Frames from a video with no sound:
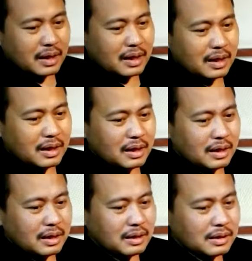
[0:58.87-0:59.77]

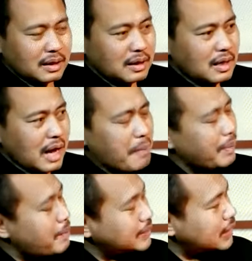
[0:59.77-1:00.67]
eh,
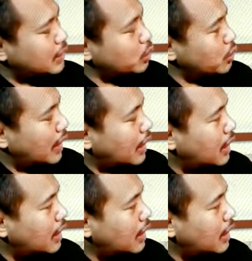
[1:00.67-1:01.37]
apakah masih ada keuntungan